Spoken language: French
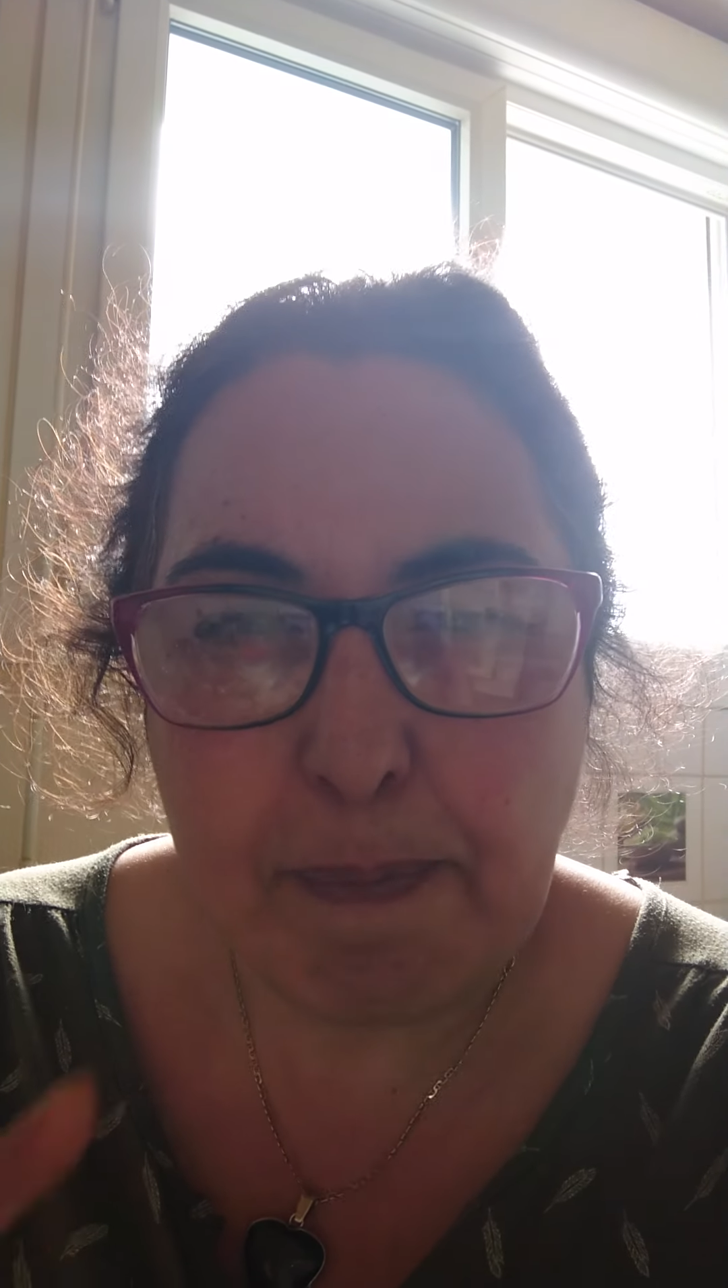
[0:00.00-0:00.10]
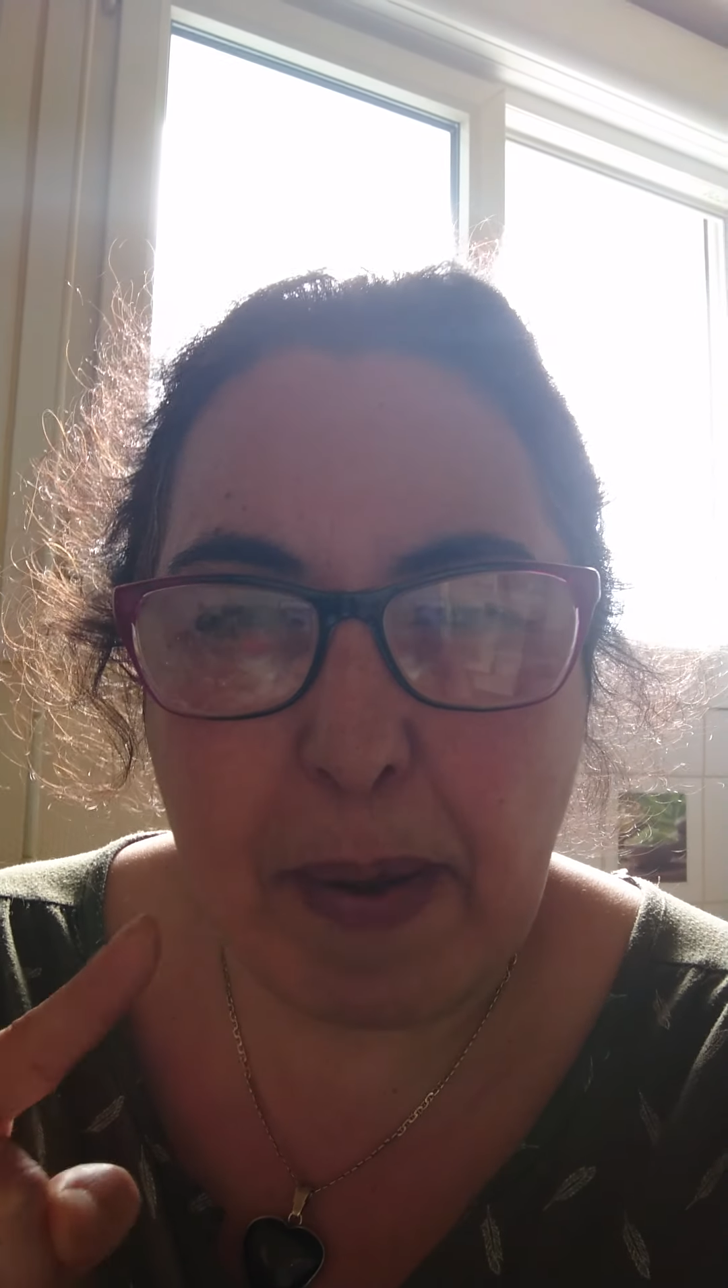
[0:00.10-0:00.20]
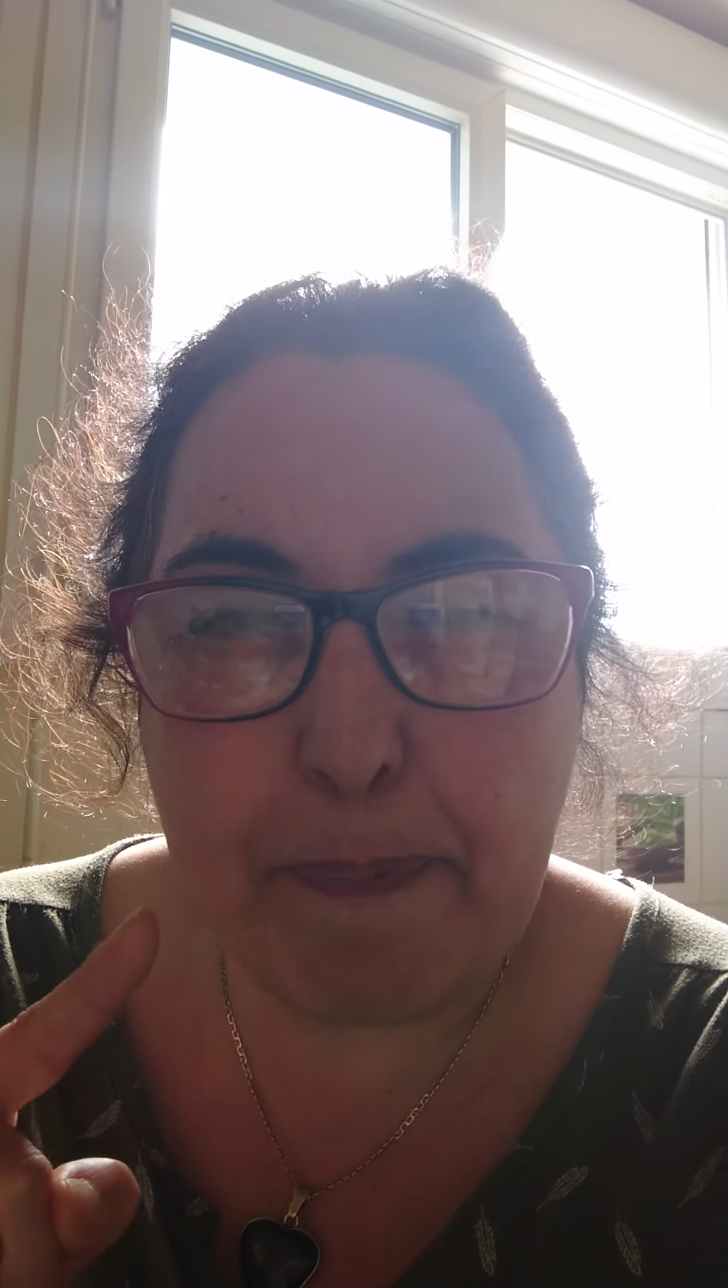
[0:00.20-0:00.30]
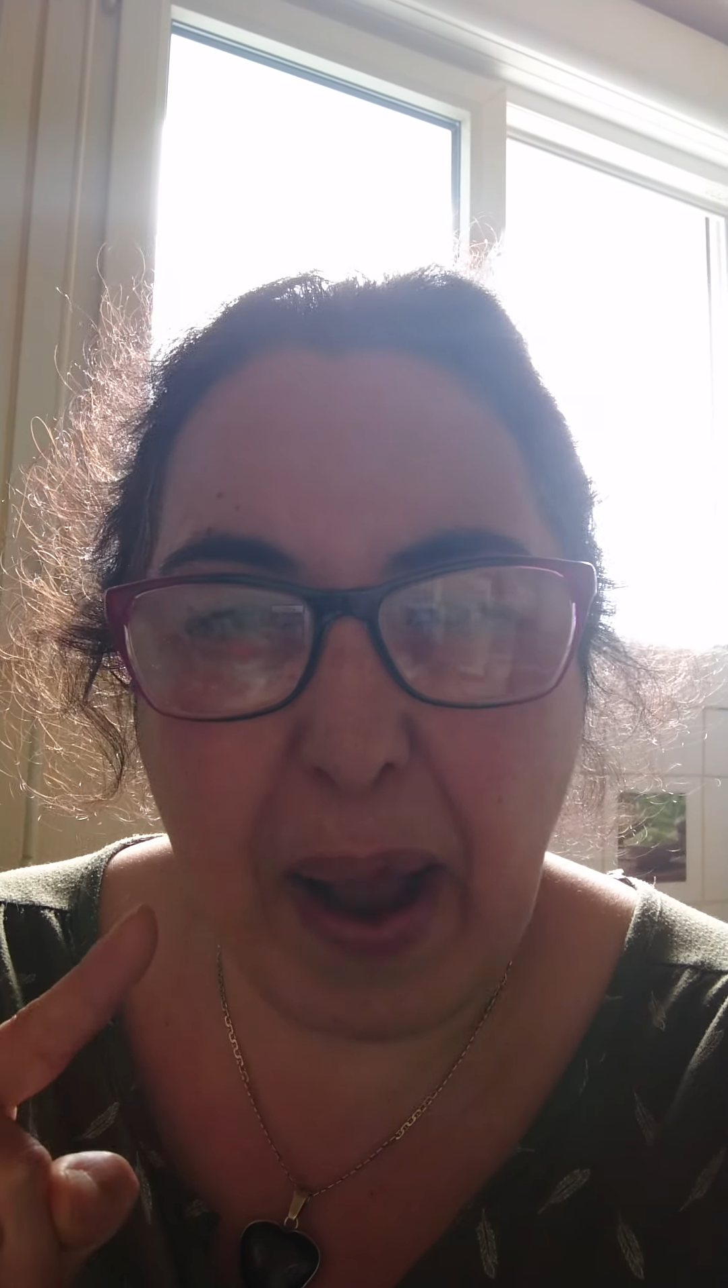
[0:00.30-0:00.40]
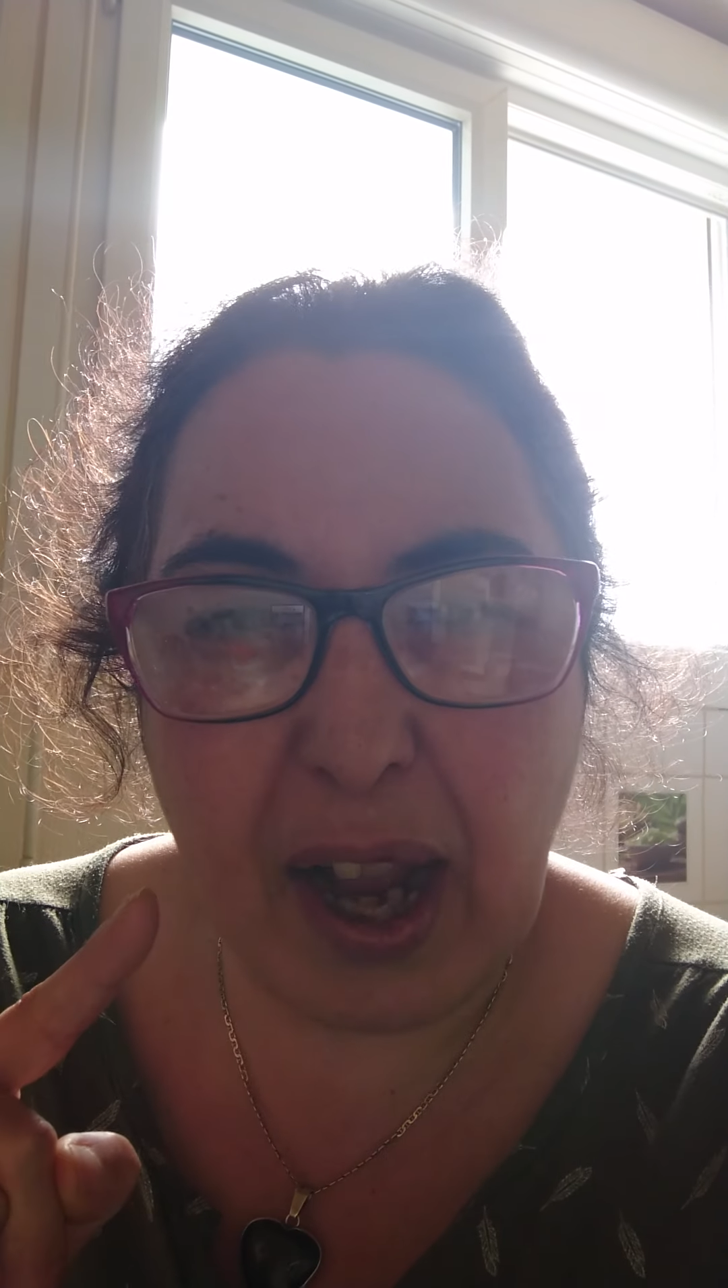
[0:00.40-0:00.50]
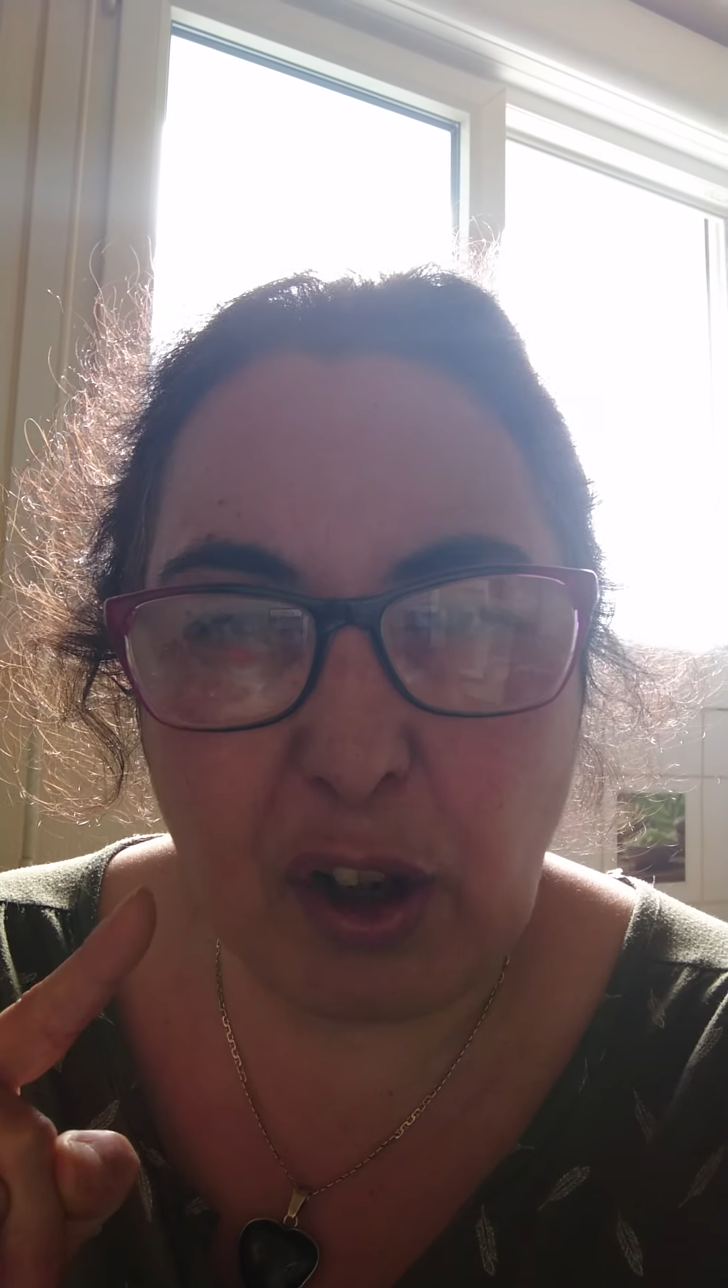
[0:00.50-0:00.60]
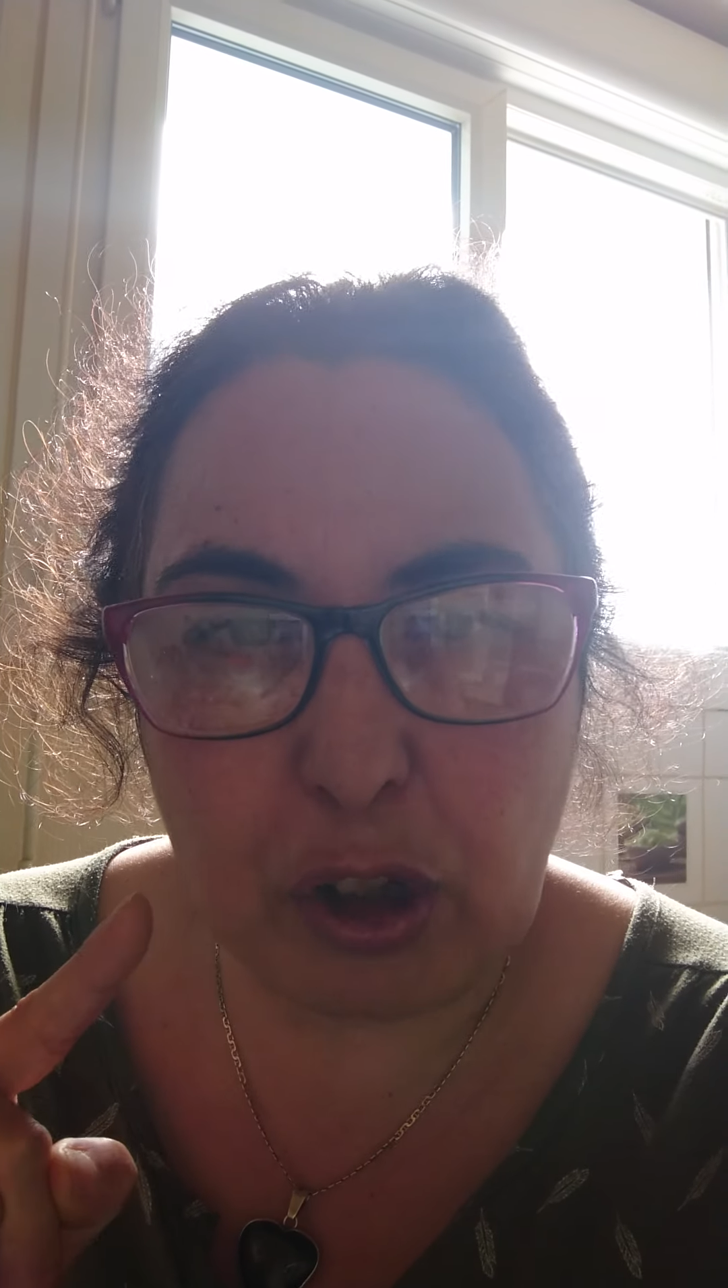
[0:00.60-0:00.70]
Mais par